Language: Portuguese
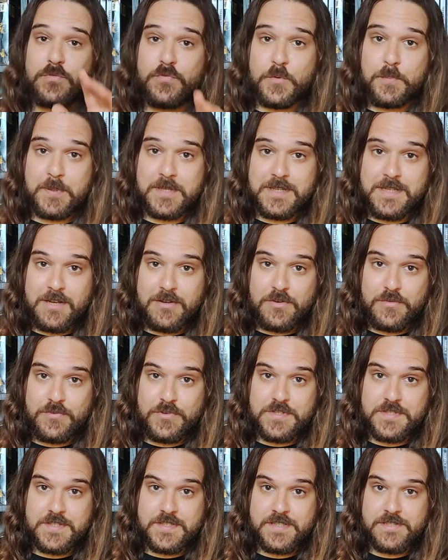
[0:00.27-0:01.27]
eu vou partilhar com
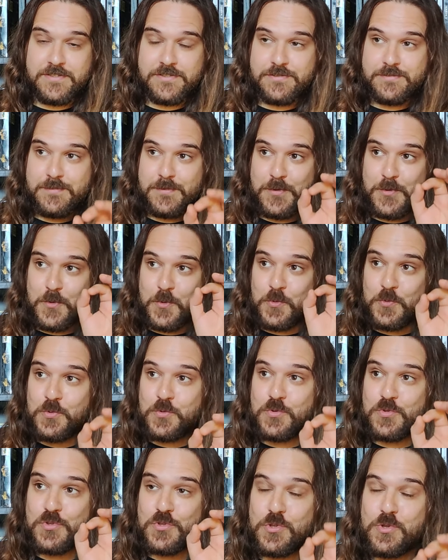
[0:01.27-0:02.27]
vocês um
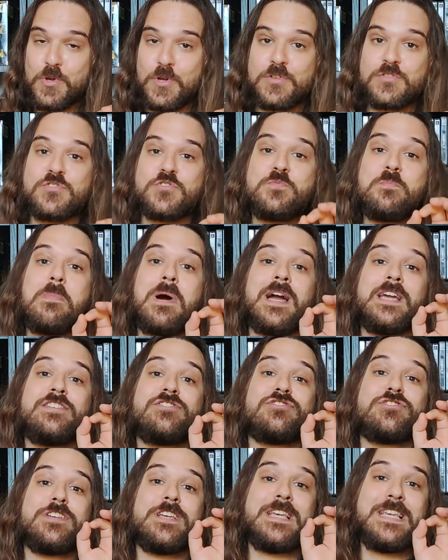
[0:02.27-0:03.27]
dos lotes
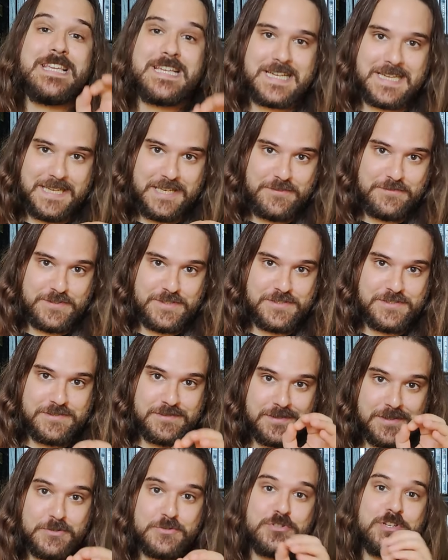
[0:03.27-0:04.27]
mais incríveis
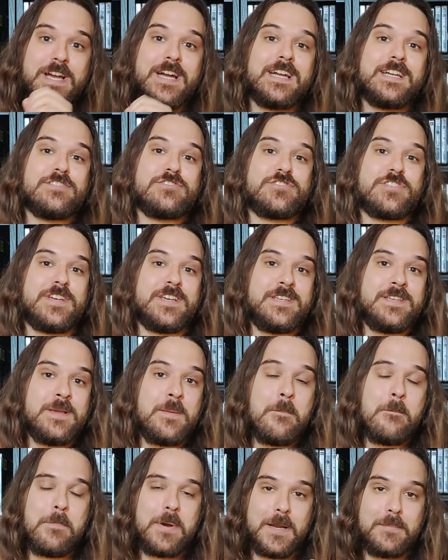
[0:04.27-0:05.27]
que eu já arranjei
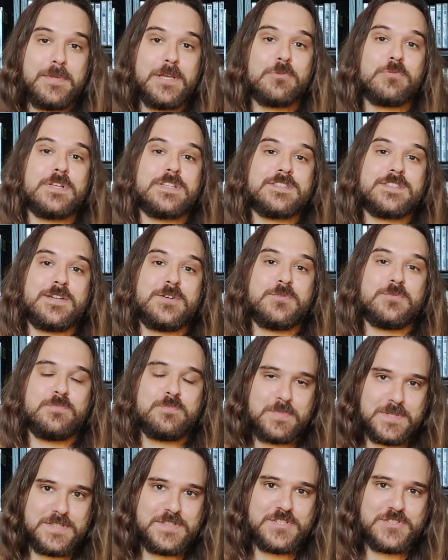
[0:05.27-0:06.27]
para a minha coleção
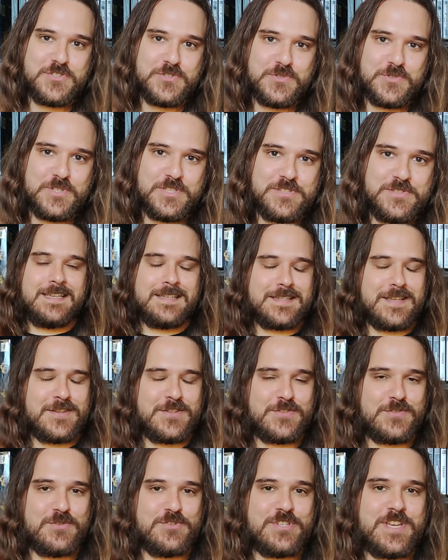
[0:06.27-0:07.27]
PlayStation 2.
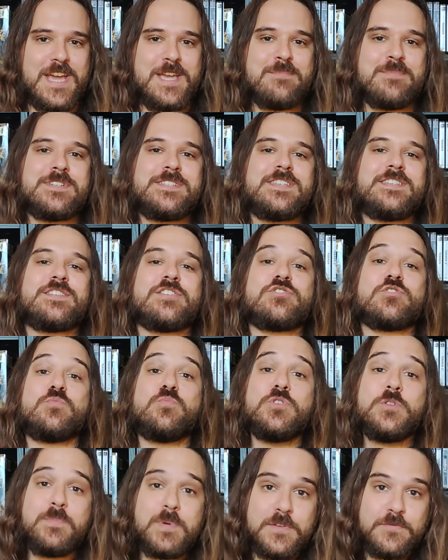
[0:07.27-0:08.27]
Saudações gamers e sejam
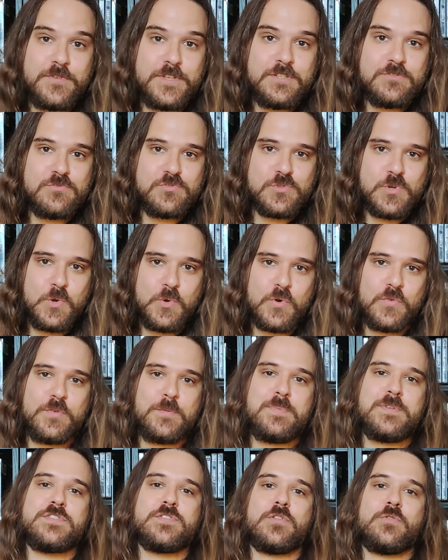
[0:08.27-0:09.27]
muito bem-vindos a um novo
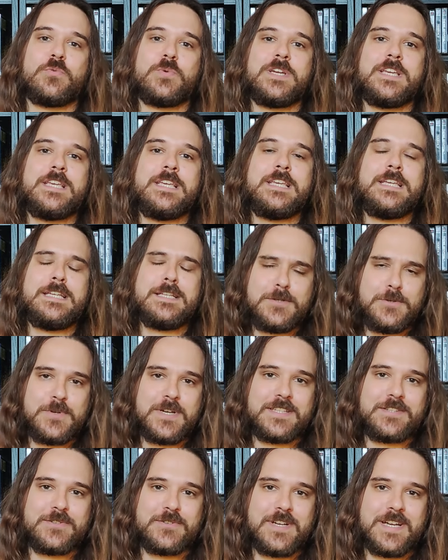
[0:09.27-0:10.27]
episódio aqui no
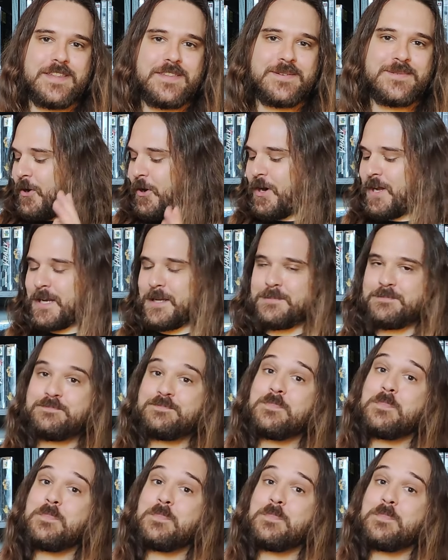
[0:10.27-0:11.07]
Retro Red. Ora,